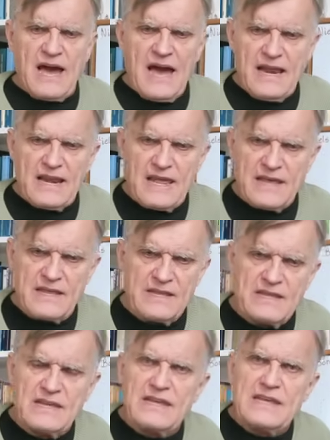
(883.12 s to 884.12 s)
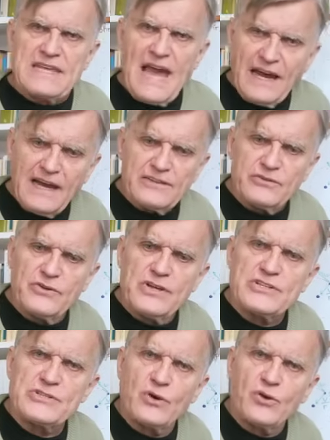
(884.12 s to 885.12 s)
ale jaka to
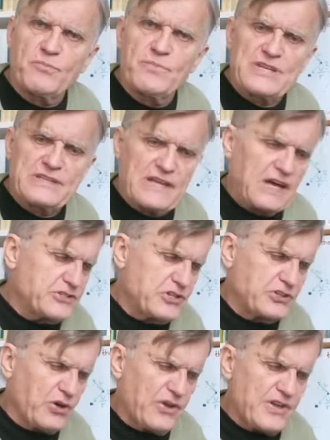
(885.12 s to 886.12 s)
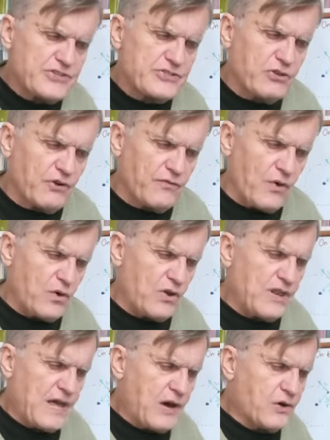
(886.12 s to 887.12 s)
jest orbita? Czy to jest
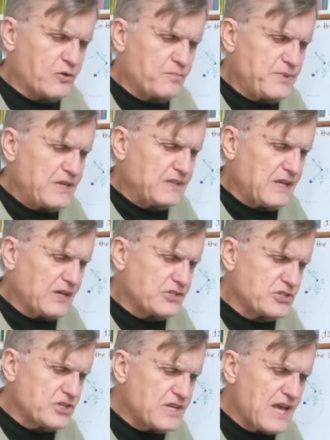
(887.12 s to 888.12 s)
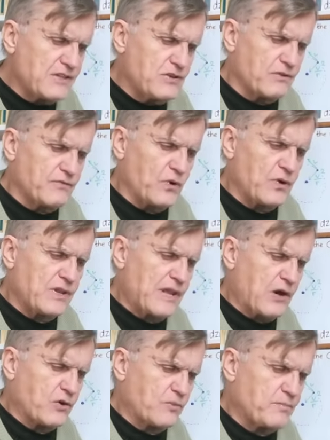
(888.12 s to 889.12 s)
dowolna orbita, czy
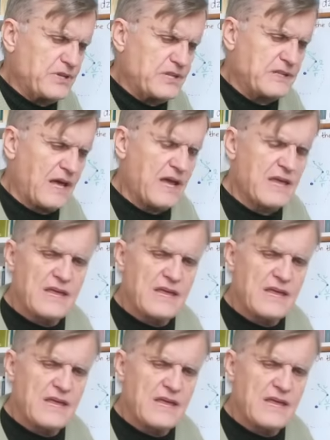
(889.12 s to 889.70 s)
niedowolna orbita?